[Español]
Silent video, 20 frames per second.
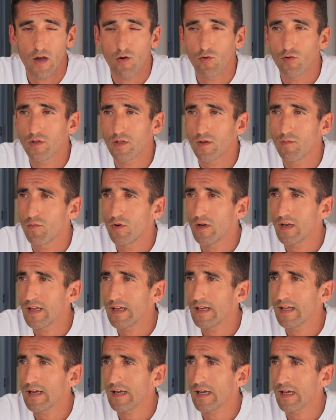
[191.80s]
es Agustín
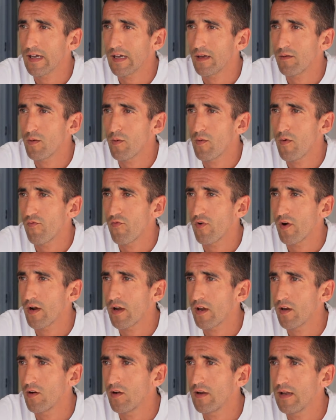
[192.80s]
Molina, que vive en
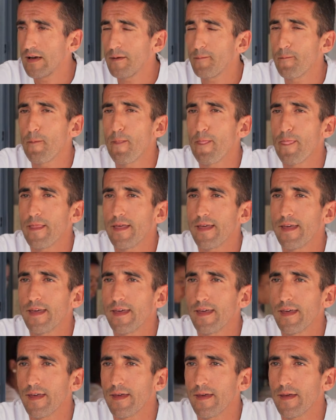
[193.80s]
Fuengirola
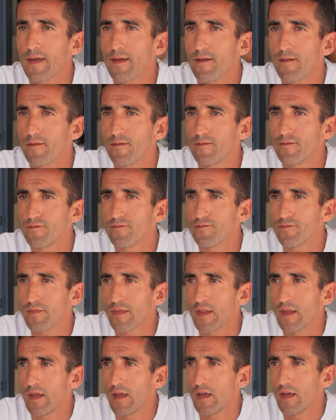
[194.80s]
y
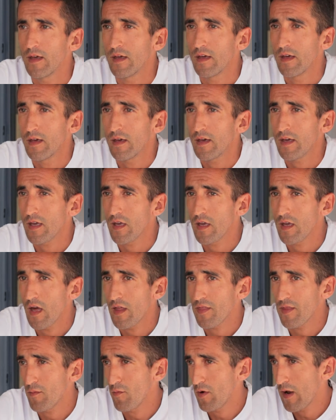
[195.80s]
y
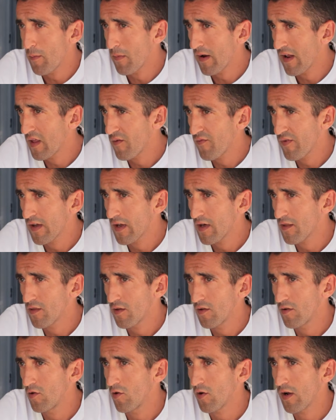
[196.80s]
hacemos la
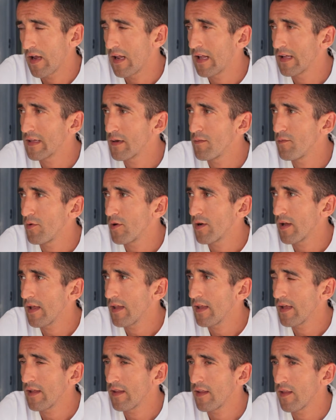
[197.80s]
planificación de lo que es la
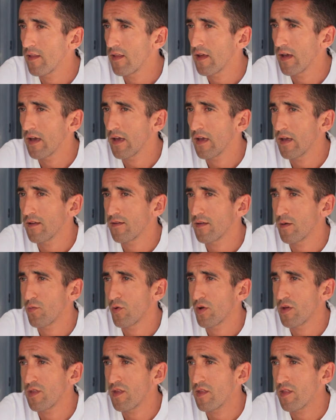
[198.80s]
temporada, desde, se
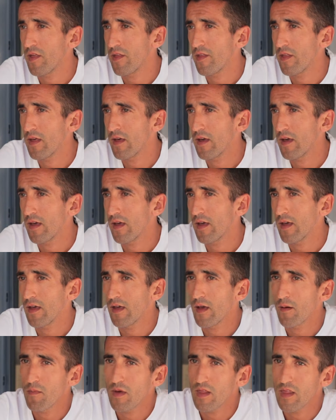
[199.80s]
puede decir
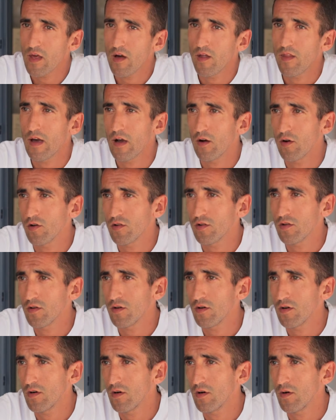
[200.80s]
desde mediados de
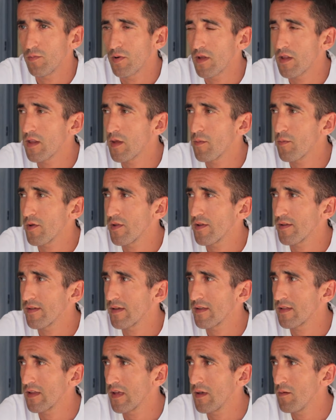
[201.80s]
agosto, principios de
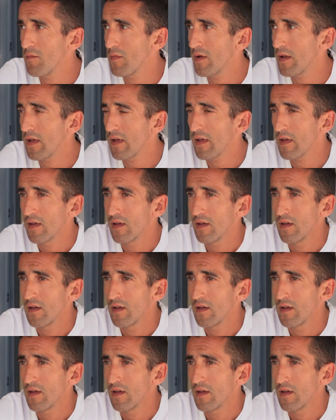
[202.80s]
septiembre,